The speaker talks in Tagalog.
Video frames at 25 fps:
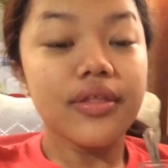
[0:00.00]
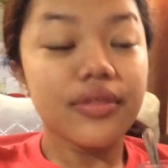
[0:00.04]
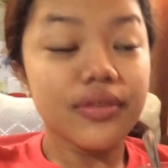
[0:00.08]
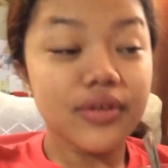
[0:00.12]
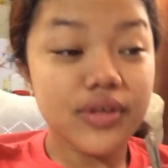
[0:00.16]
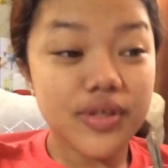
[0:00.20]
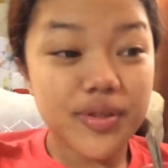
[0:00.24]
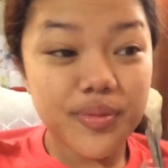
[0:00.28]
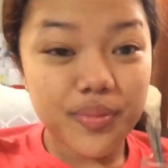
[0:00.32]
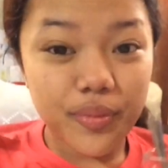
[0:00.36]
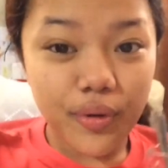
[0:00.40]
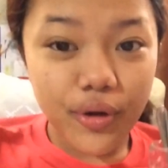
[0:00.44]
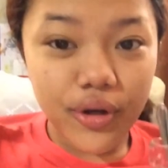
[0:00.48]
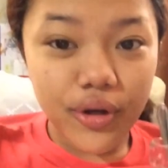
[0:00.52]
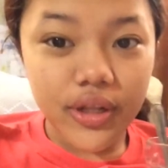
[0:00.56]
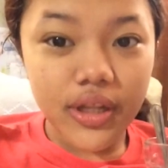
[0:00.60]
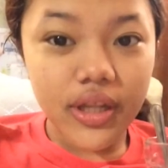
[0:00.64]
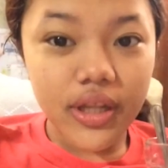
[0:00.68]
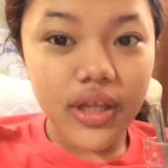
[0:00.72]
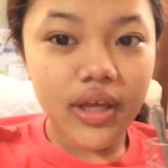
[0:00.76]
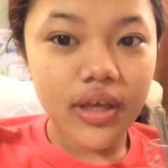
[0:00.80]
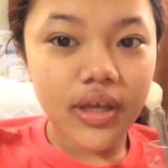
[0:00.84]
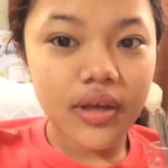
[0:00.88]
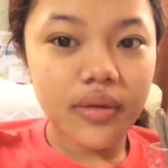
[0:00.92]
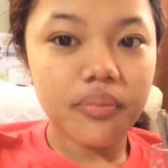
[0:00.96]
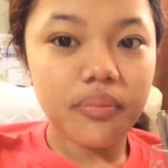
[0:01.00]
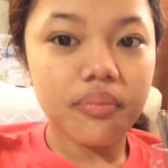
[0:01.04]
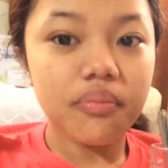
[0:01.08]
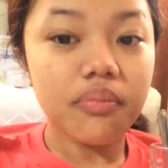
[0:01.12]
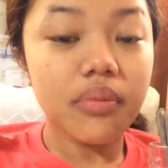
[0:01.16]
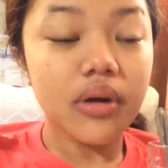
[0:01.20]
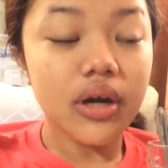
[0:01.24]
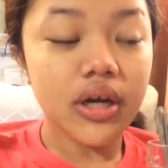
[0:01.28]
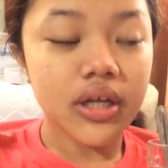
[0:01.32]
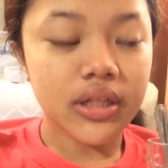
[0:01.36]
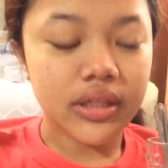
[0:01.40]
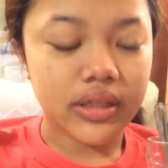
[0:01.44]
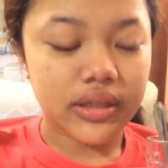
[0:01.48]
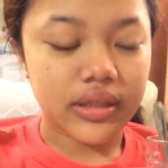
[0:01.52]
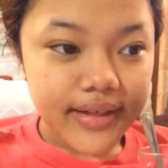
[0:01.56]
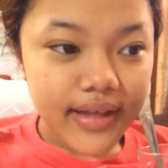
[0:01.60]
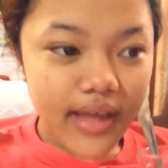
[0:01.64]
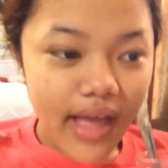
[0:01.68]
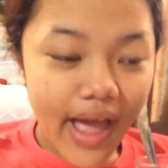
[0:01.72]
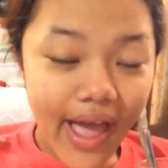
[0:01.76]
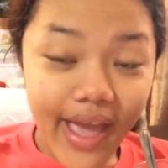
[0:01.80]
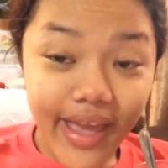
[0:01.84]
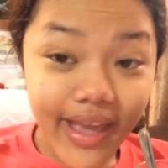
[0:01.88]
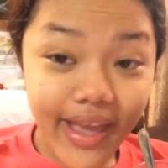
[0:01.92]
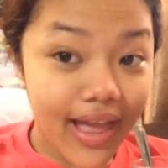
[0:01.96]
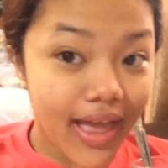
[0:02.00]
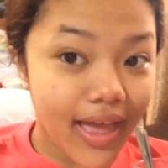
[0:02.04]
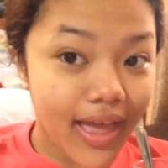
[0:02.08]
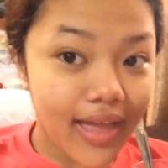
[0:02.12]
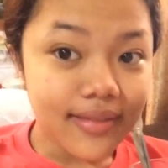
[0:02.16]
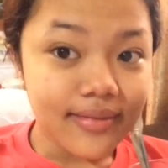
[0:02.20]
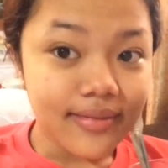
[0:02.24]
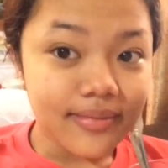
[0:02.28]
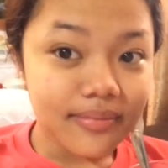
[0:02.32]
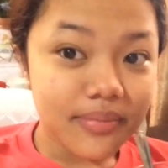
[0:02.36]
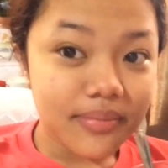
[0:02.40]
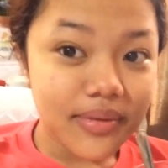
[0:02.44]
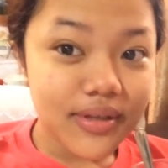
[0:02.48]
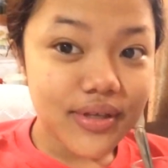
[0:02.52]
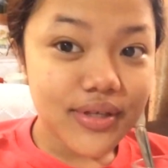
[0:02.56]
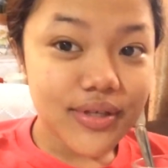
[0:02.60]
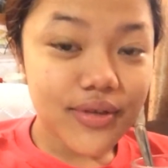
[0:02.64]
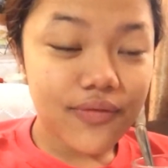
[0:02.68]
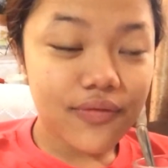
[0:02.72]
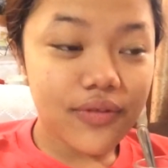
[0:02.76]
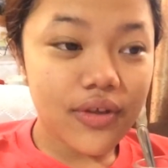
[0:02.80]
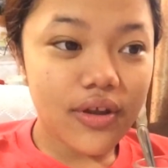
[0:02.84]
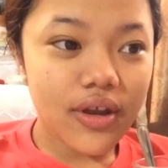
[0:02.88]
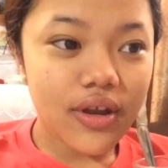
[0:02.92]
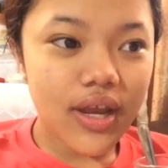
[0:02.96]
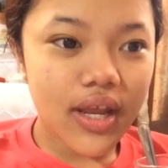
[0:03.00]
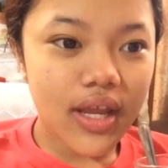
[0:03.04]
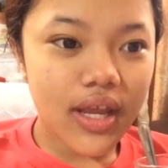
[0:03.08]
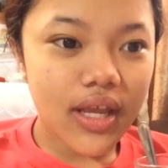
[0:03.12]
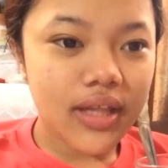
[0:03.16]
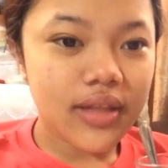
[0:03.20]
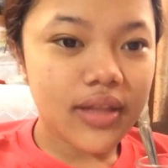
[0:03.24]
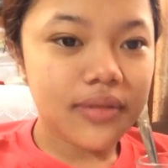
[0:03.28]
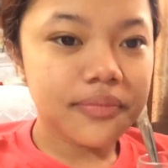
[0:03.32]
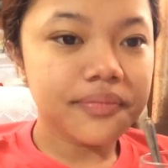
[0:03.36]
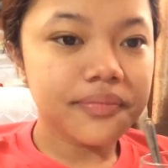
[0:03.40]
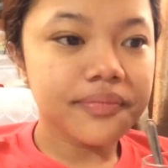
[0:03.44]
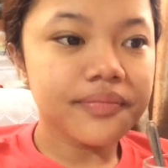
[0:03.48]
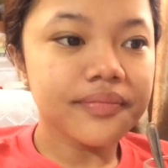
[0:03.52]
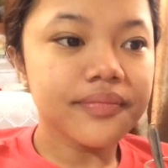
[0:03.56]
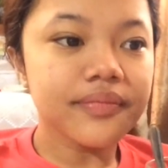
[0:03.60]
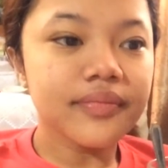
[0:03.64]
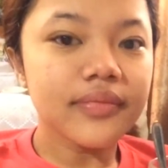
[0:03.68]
this morning but I can't because of the rain.